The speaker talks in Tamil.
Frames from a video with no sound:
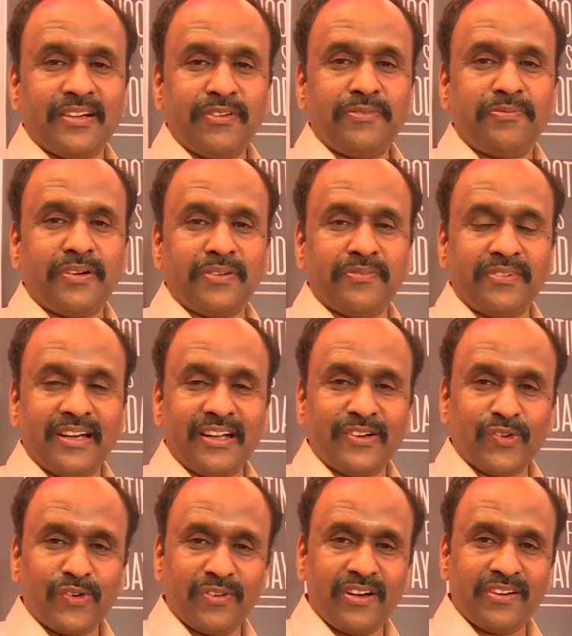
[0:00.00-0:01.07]
தமிழ் படம்
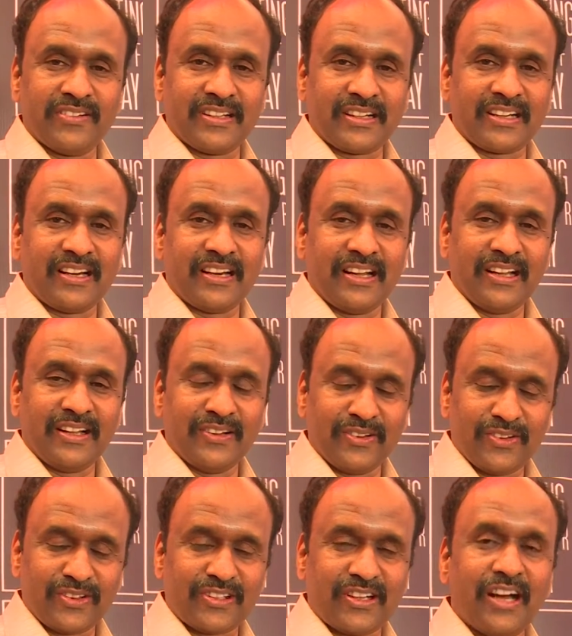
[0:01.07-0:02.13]
இன்றைக்கு உருவாவதற்கான
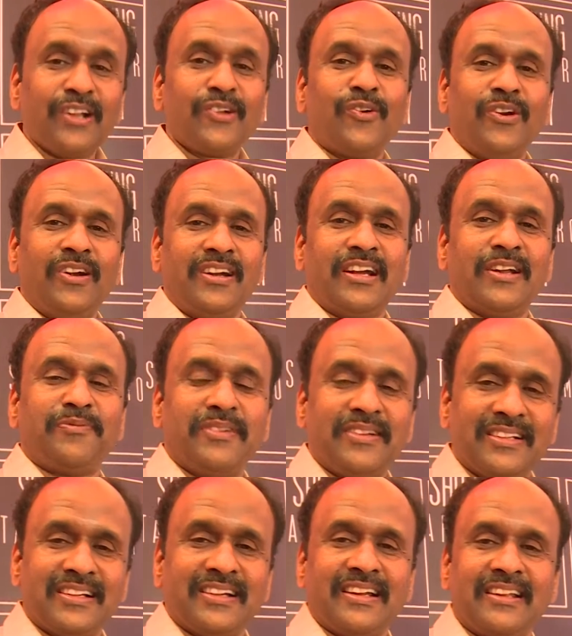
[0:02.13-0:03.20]
கால்கோள்
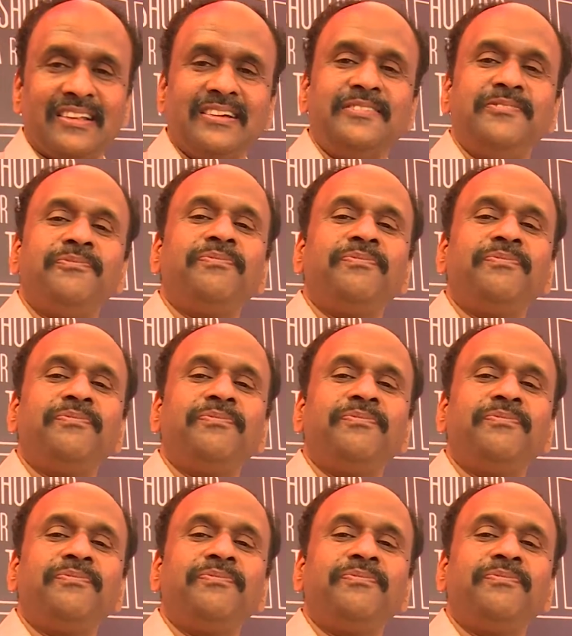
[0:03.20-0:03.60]
நடப்பட்டிருக்கிறது